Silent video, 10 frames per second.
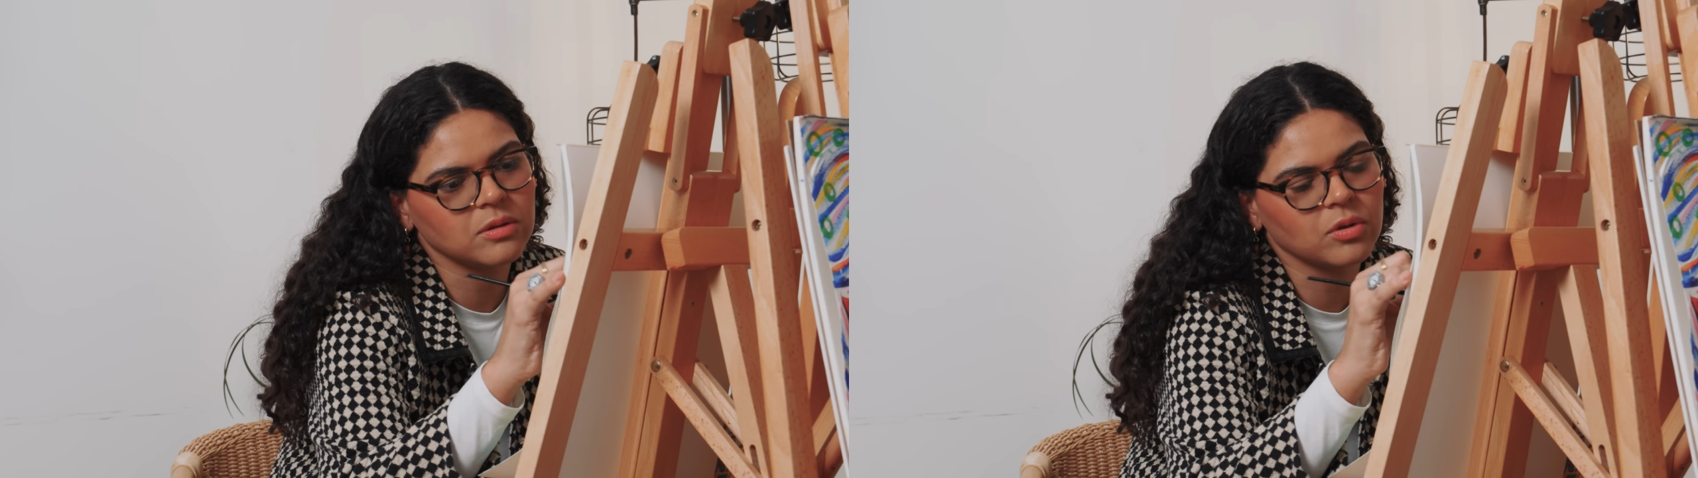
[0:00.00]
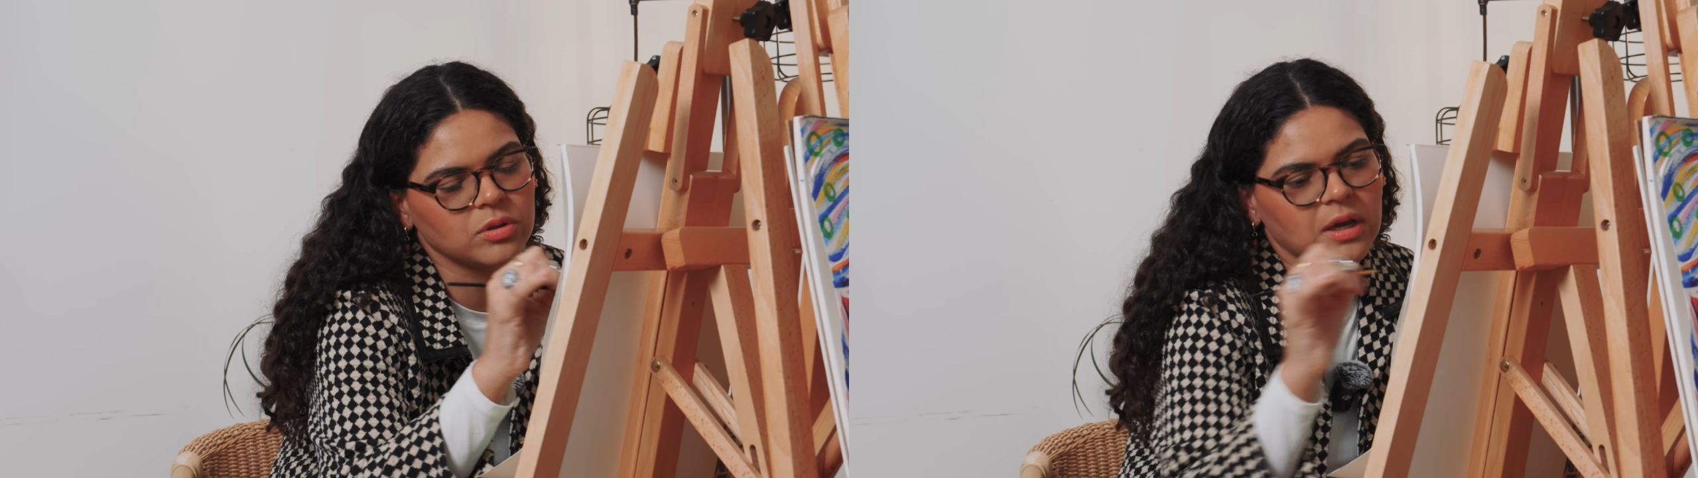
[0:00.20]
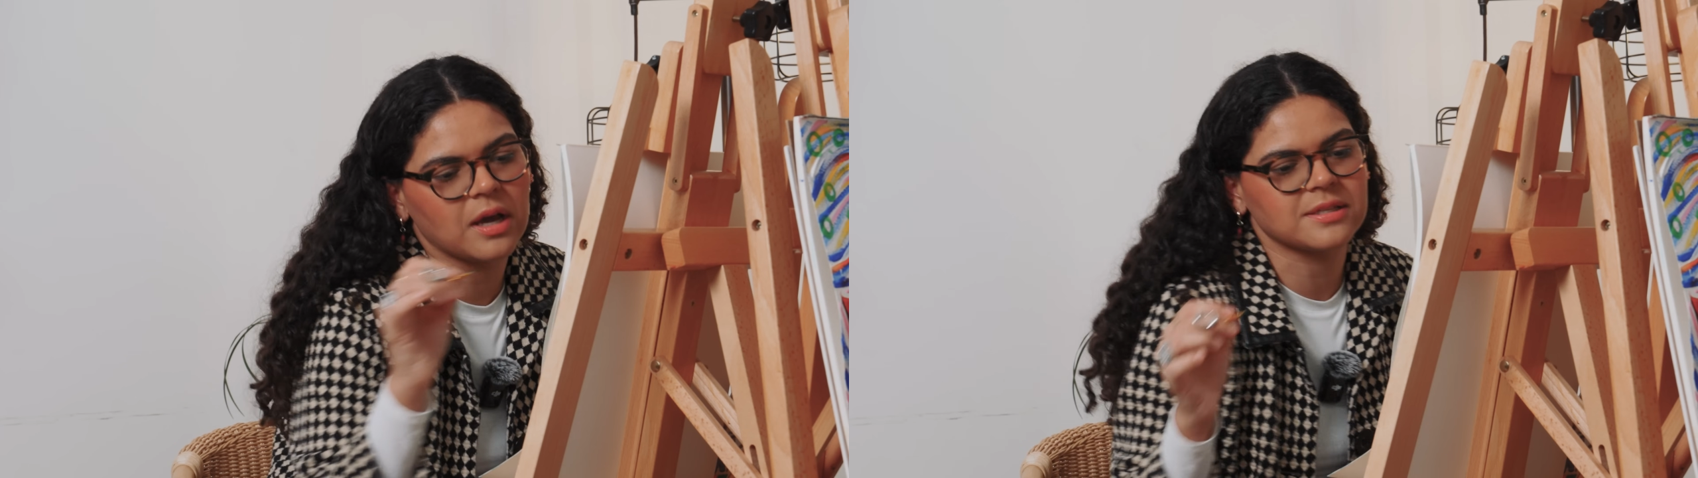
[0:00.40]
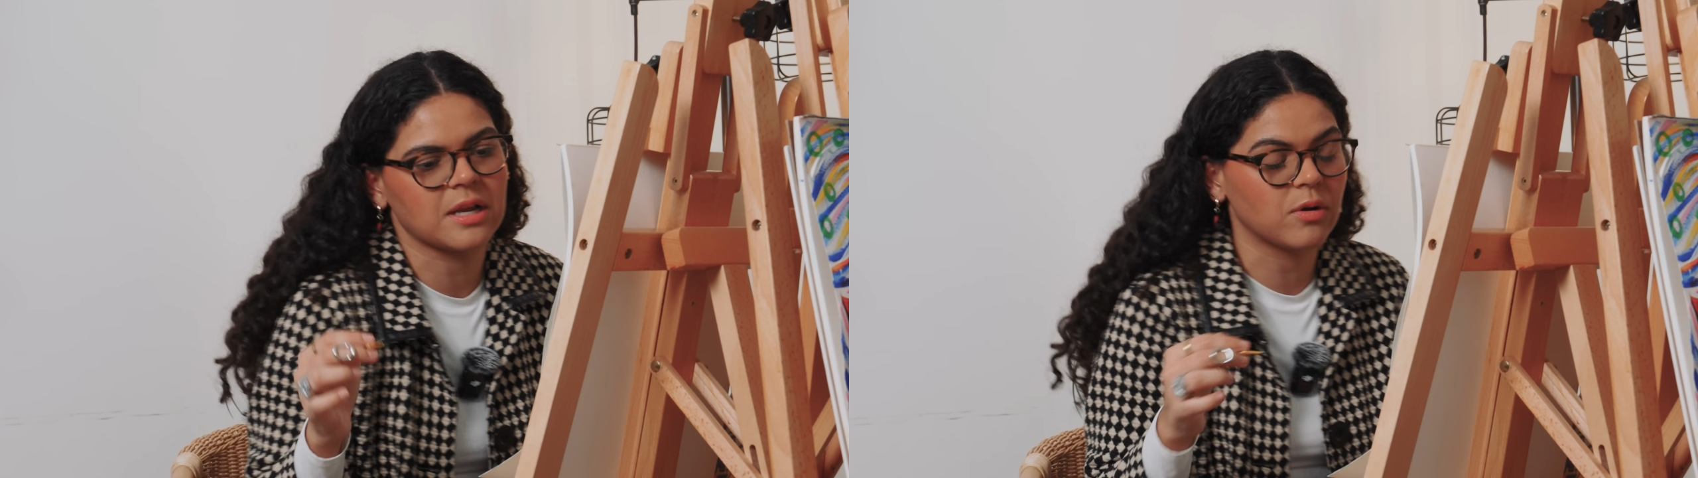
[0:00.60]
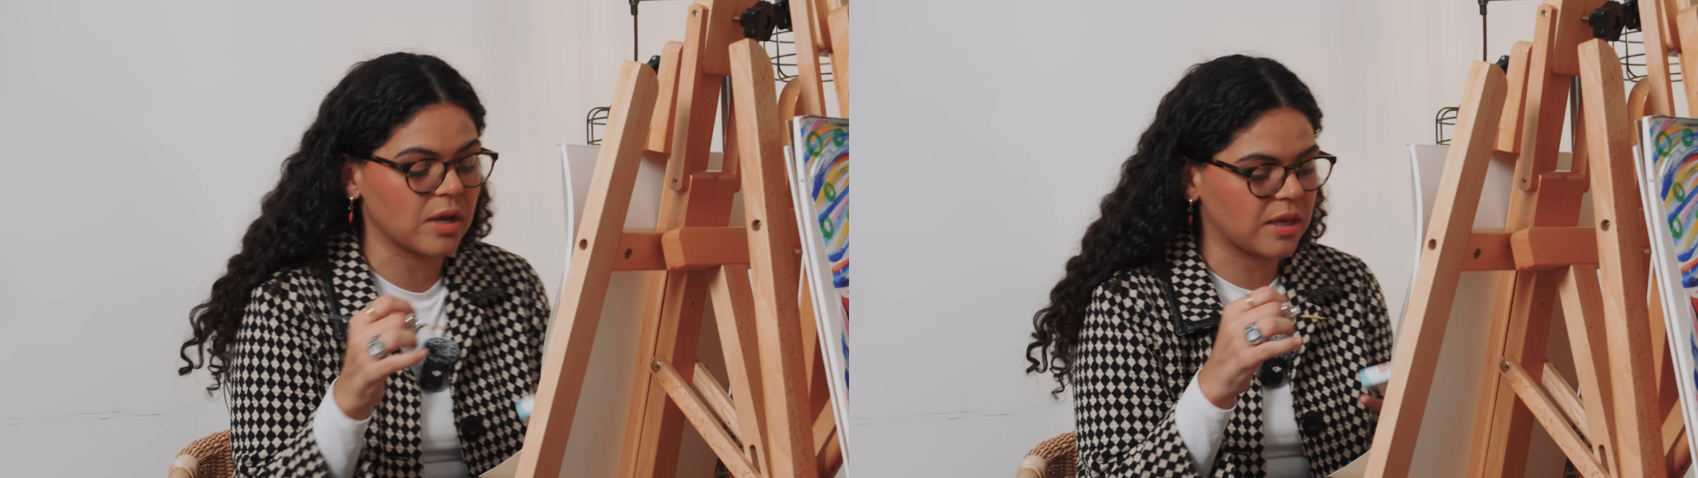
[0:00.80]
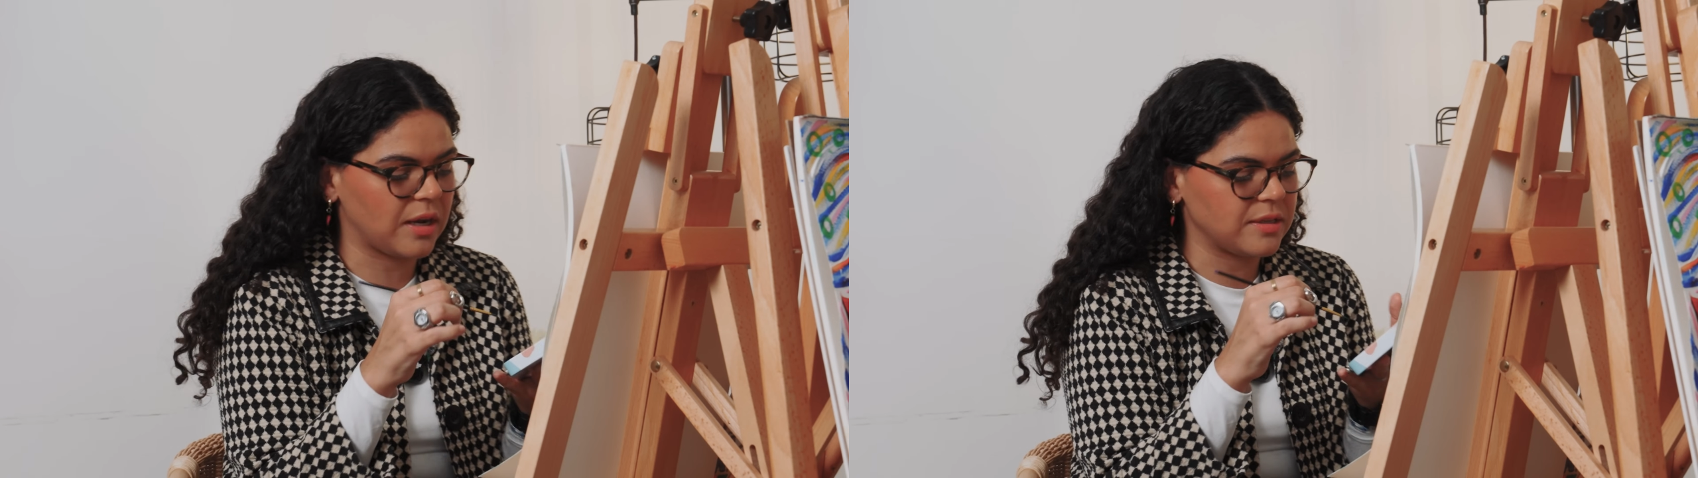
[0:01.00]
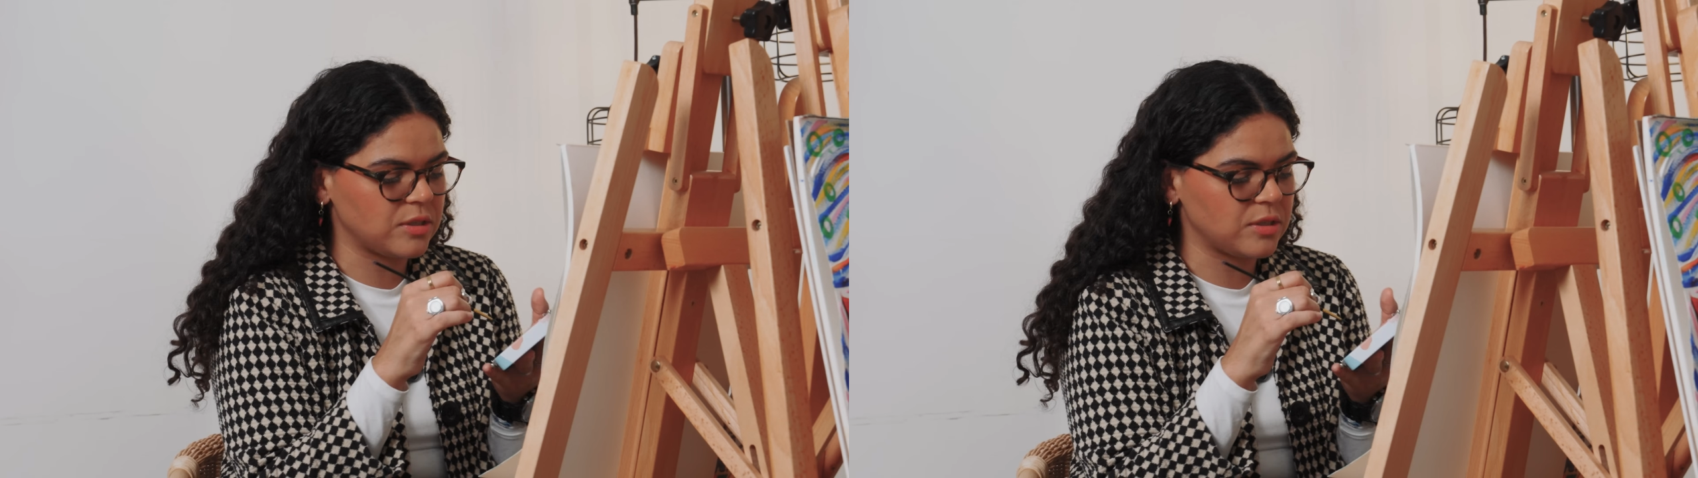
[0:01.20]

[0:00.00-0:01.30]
no te van a hacer algo que quieres.